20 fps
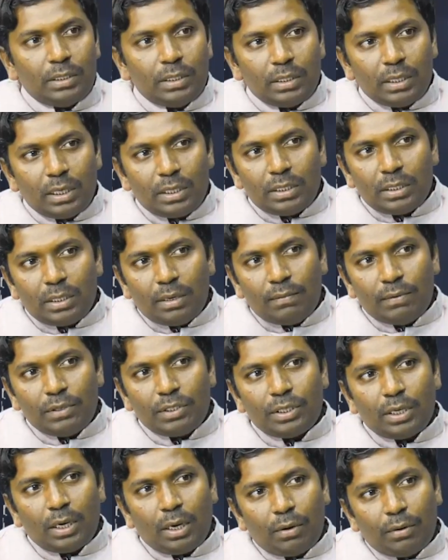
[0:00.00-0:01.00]
చిన్న చిన్న
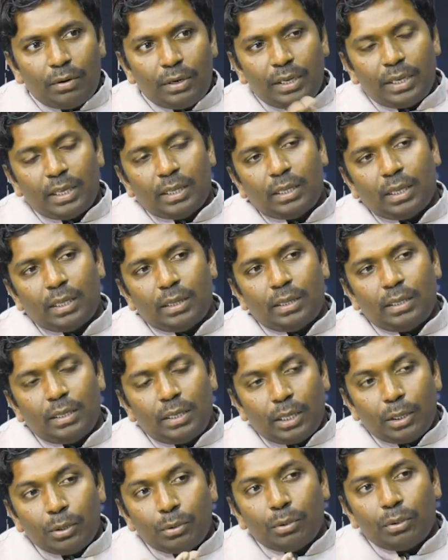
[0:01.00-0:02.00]
విషయాల్లోనే ఎంత
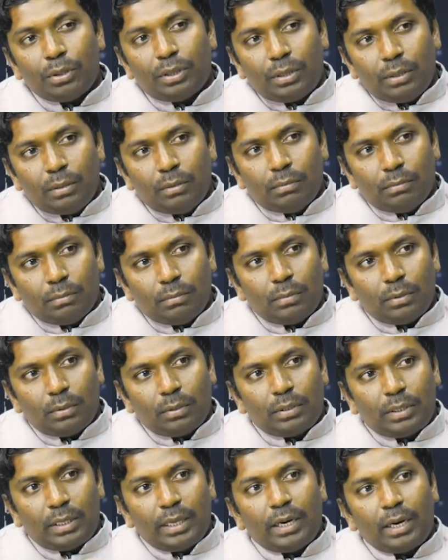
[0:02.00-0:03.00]
ఎంతో
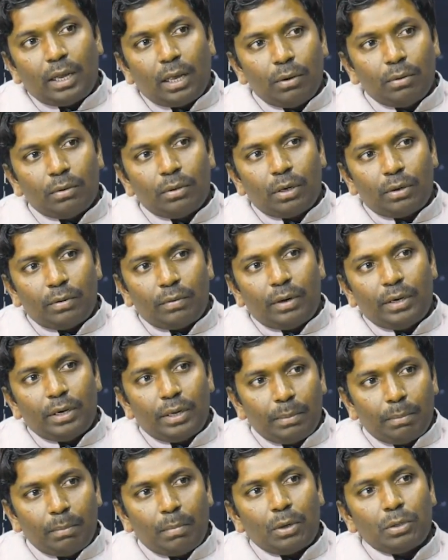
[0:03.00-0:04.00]
తేడాలు
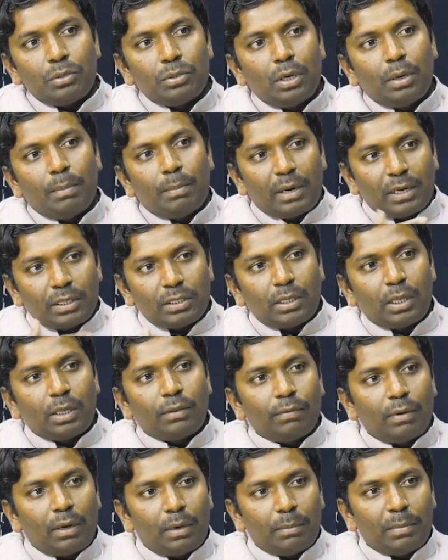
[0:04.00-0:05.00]
ఉన్నటువంటి మనుషుల
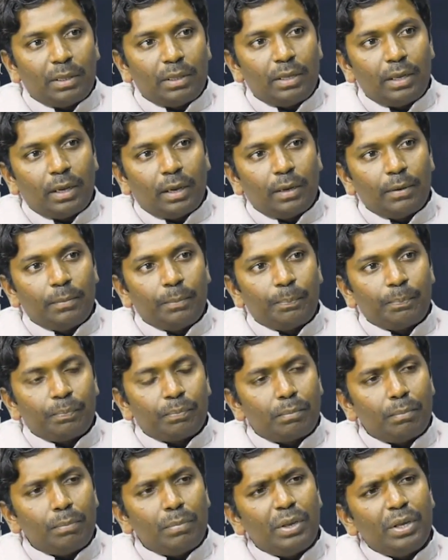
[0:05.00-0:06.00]
మనస్తత్వాల మధ్య
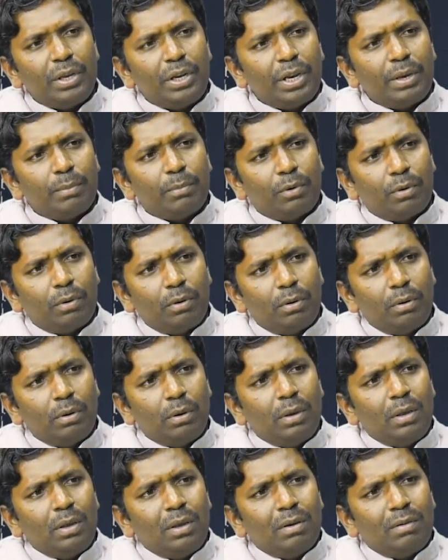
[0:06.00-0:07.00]
మీరేమో
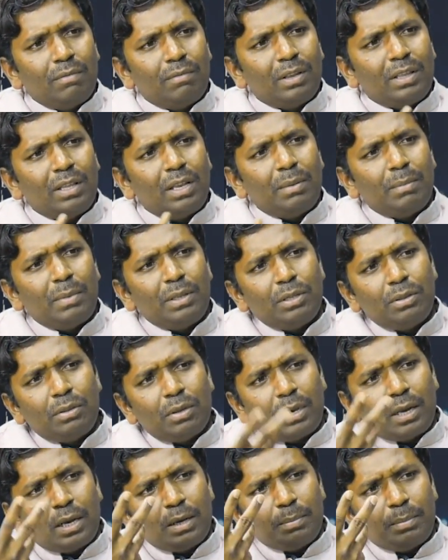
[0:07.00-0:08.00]
వందల
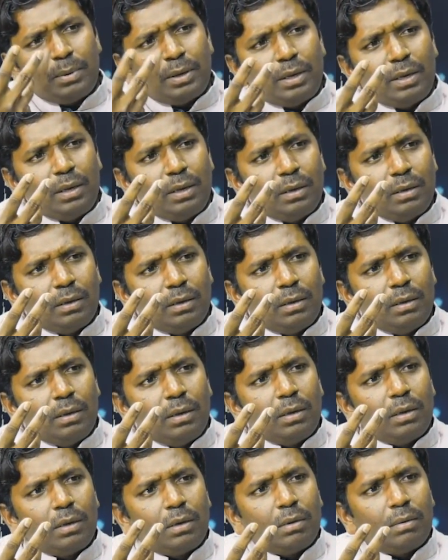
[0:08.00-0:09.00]
మందితో కలిపి
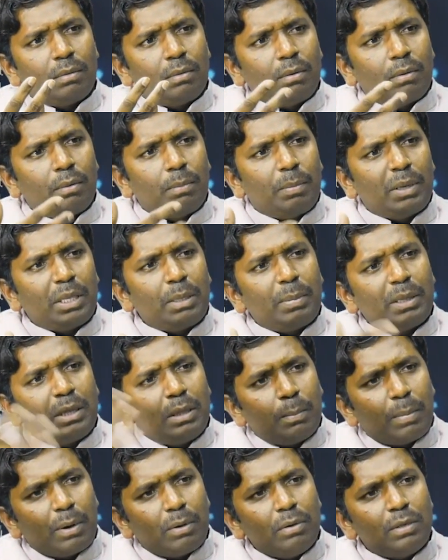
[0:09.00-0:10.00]
పెద్ద
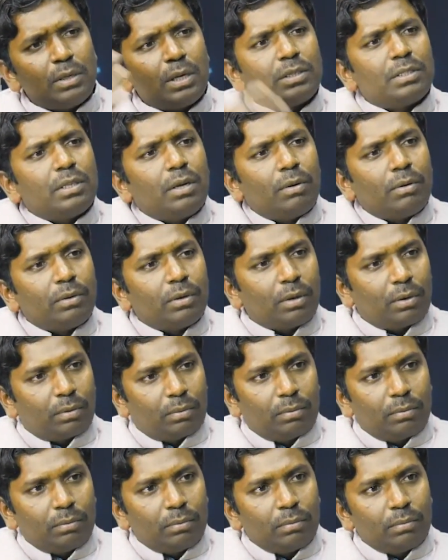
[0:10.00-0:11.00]
పెద్ద పనులు చేస్తూ
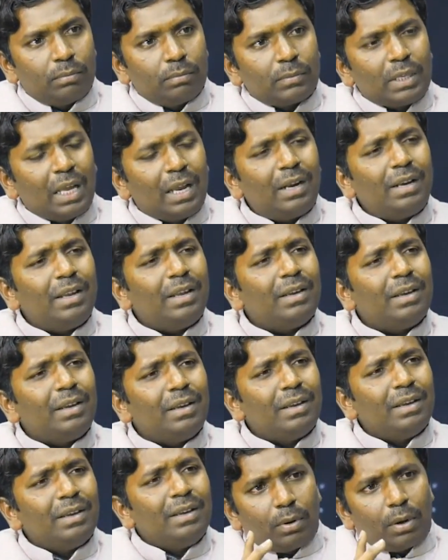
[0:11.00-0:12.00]
ఉంటారు అంటే
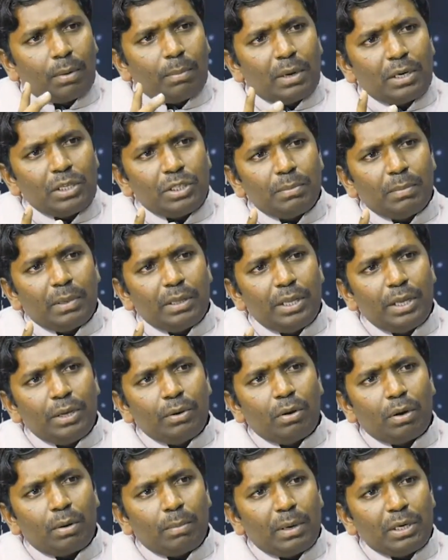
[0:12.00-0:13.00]
ఒక మనిషి మధ్య
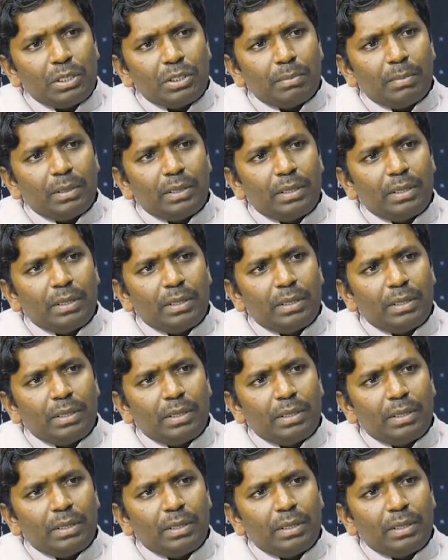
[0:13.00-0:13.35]
ఇంకొక మనిషి